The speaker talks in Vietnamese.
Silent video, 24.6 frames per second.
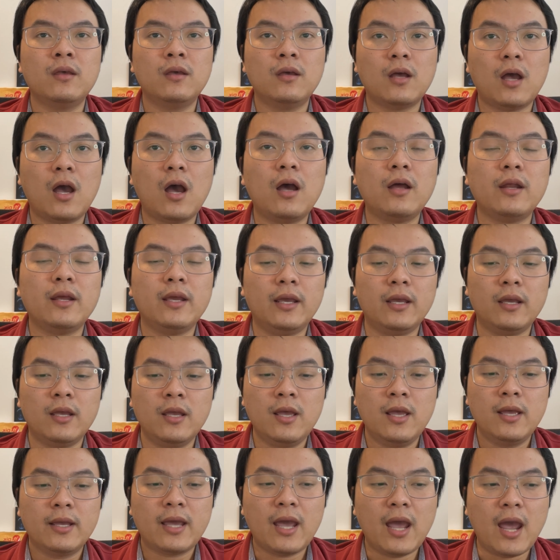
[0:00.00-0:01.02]
Đó, thì
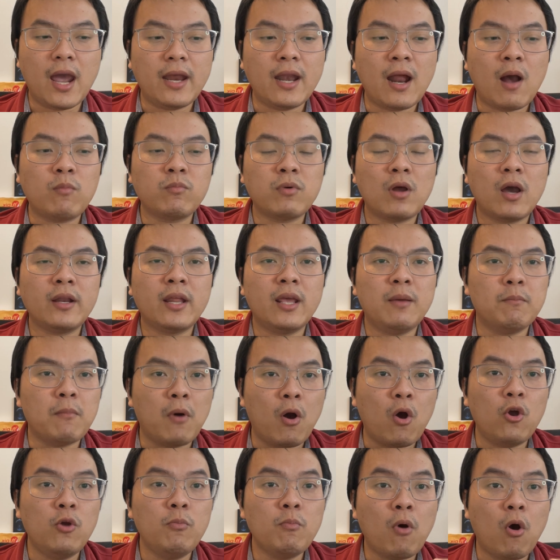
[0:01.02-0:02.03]
cái hệ thống đó thì
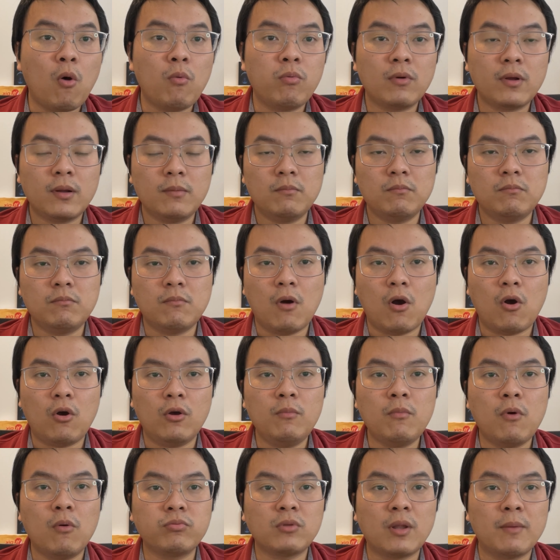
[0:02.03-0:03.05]
mỗi một
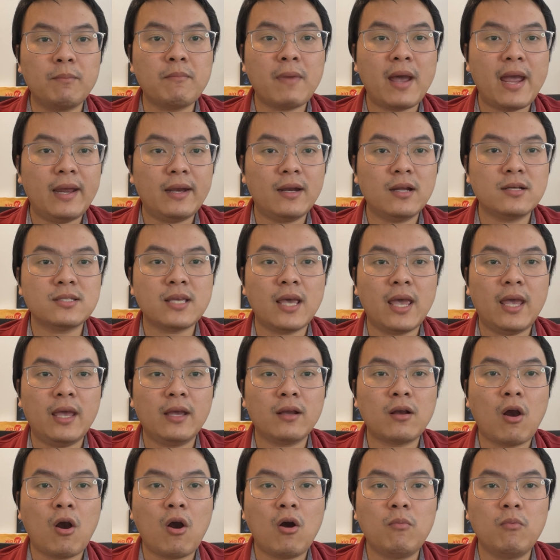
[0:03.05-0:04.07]
mỗi một tỉnh bang nó sẽ
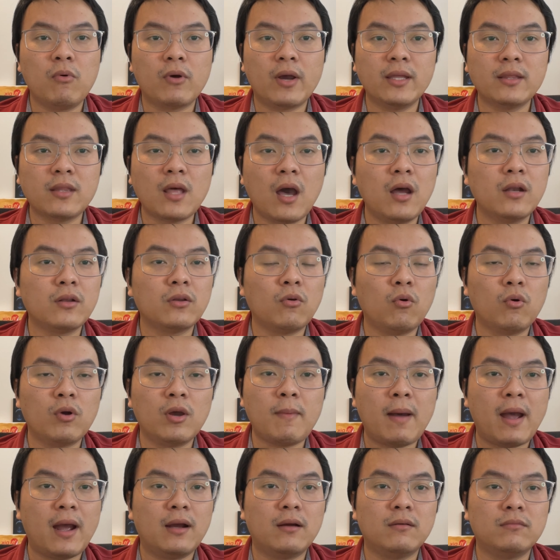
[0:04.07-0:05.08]
có một cái tên của
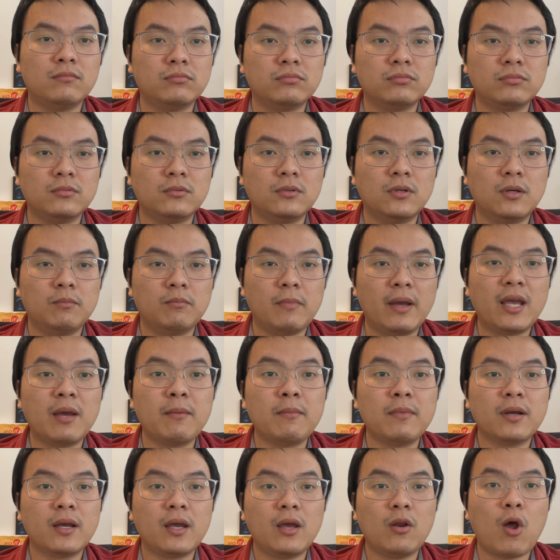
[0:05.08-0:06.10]
cái bằng, mấy
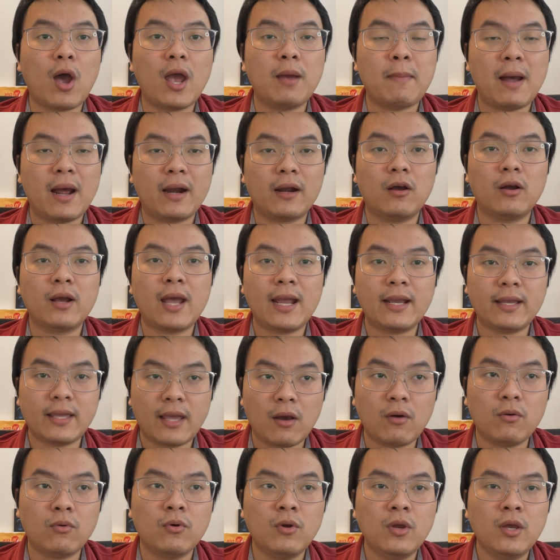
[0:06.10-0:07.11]
cái cái loại bằng đó khác
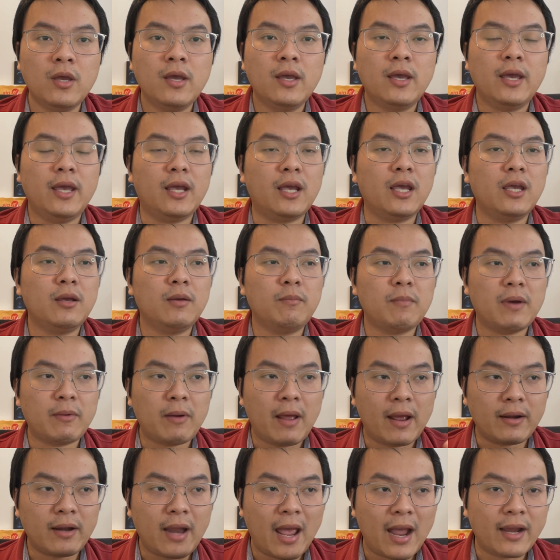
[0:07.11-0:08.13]
nhau. Thì khi mà
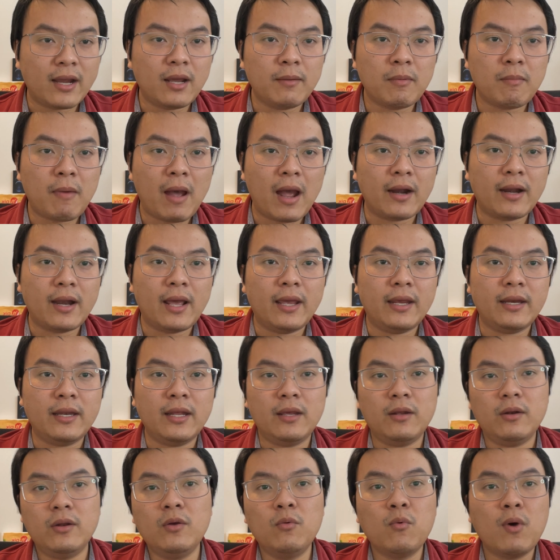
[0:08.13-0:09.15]
bạn đạt cái bằng này
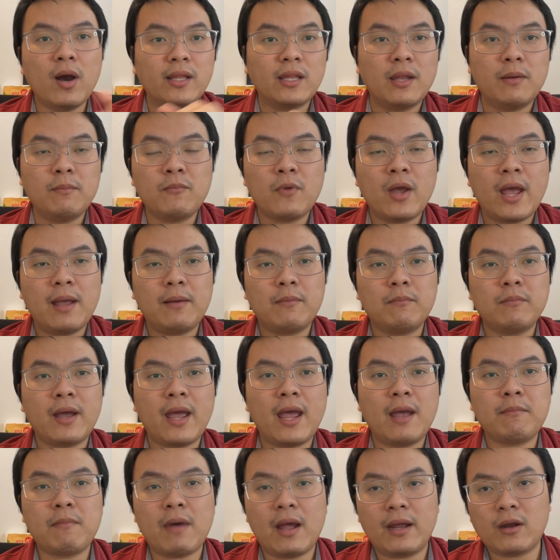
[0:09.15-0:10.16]
thì đi qua tỉnh
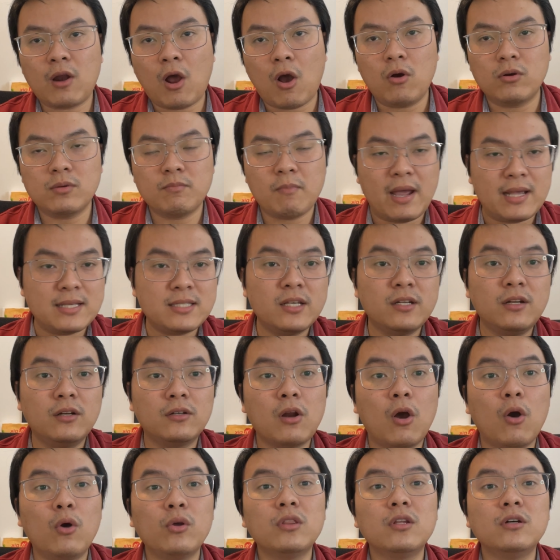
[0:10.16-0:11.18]
khác bạn đọc, bạn sẽ
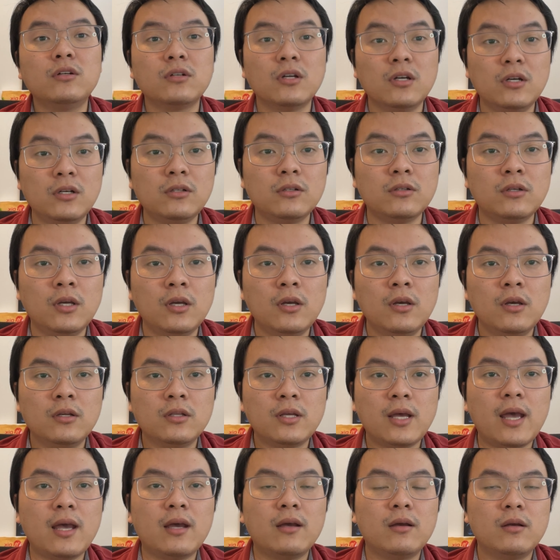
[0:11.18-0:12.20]
được đổi tương đương
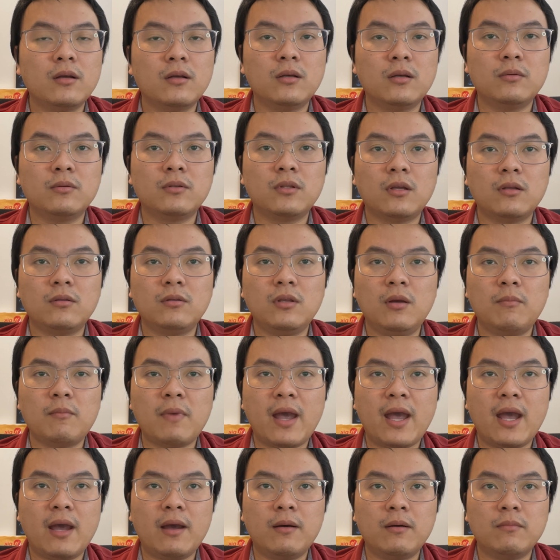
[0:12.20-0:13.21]
ha. Nhưng
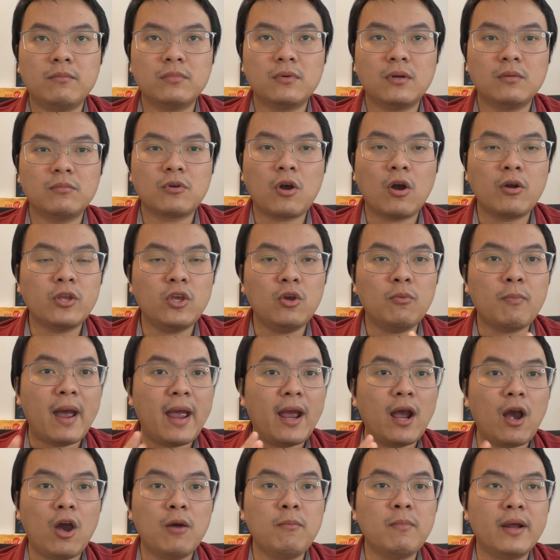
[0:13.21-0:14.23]
mà có nhiều
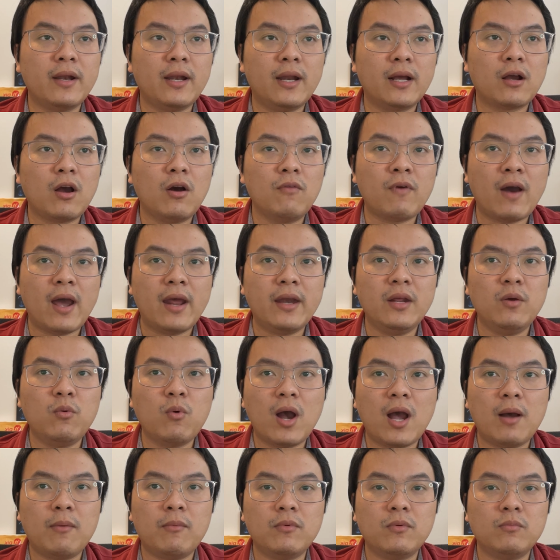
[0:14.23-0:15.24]
bạn hỏi mình là có phải đi
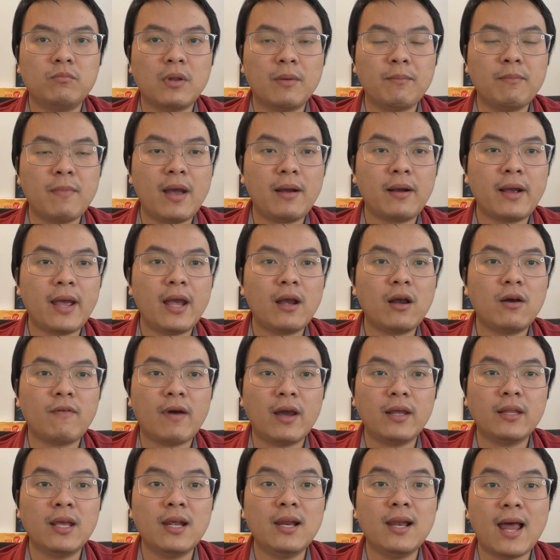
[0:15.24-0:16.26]
qua tỉnh bang khác có
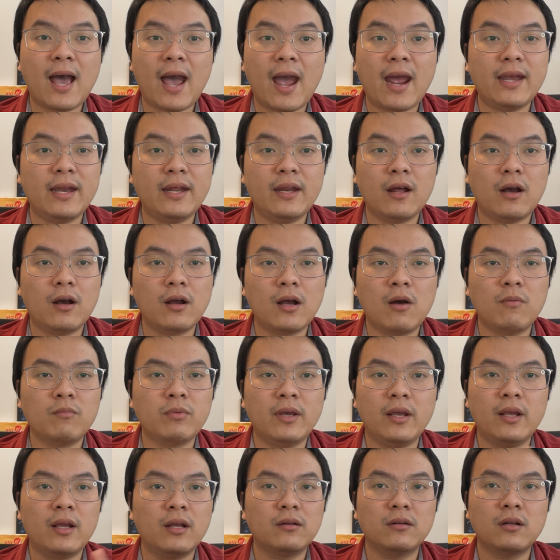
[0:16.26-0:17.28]
phải thi lại này nọ không,
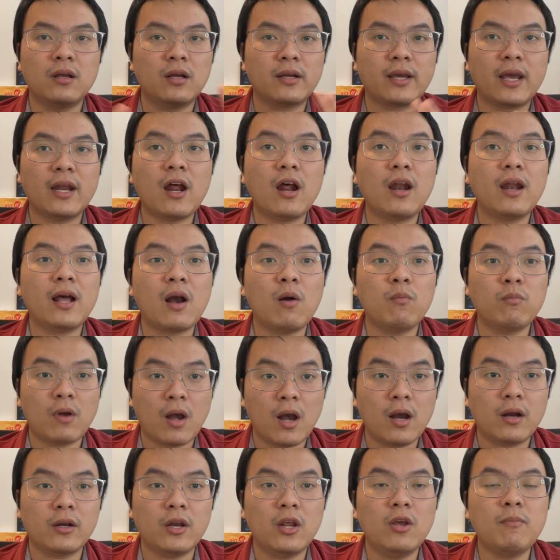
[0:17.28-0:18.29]
thì cái đó là không
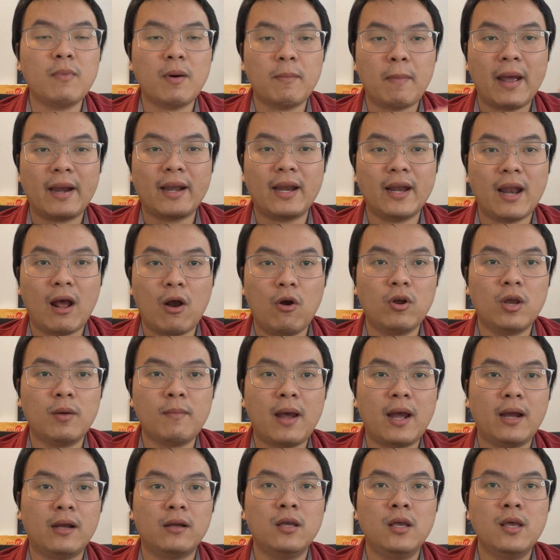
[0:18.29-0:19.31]
cần. Nếu mà bạn đã đậu cái
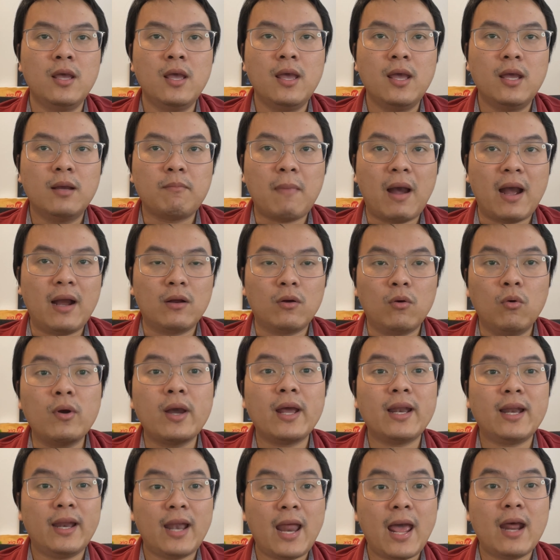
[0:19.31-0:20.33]
bằng bằng của
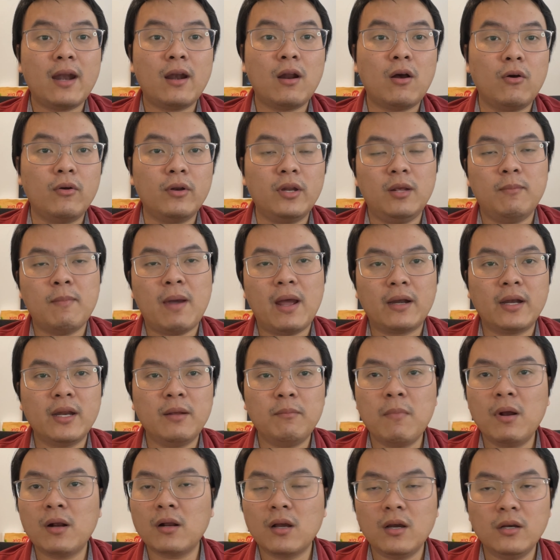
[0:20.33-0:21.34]
Canada rồi thì bạn đi
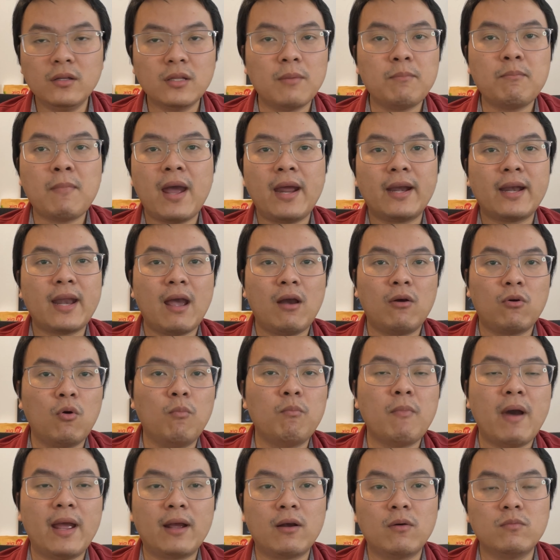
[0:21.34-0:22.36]
bất cứ tỉnh bang nào
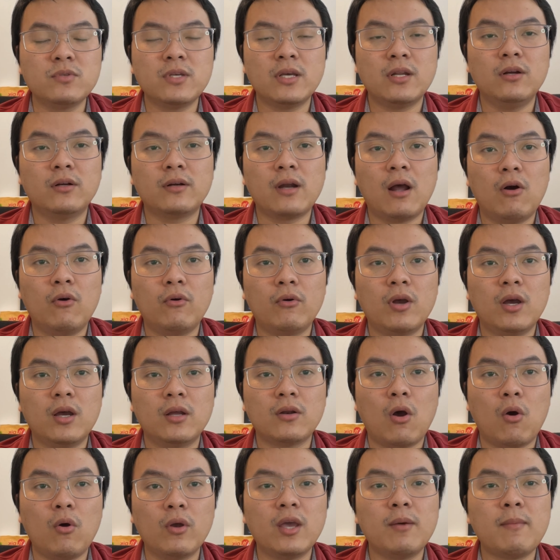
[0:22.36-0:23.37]
cũng bạn cũng sẽ được đổi
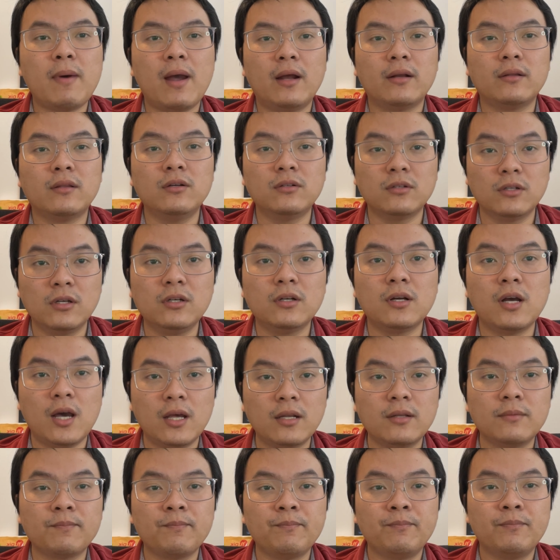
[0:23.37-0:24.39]
đổi cái bằng tương đương
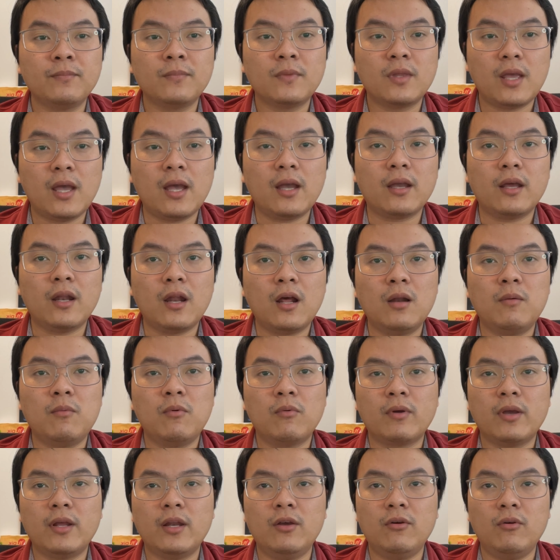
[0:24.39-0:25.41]
hết ha. Cái đó là một
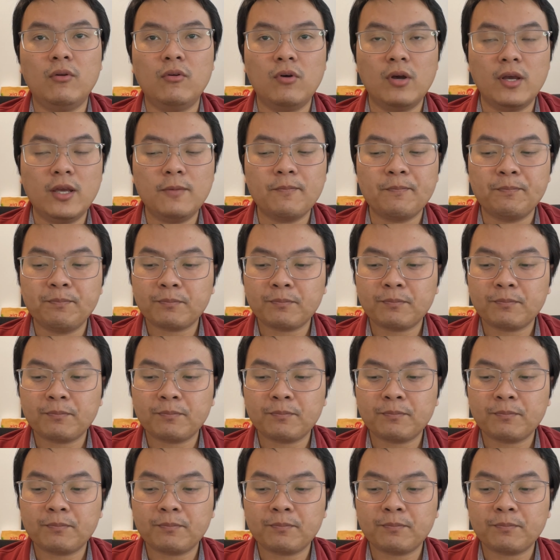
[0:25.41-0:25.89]
cái điều lưu ý.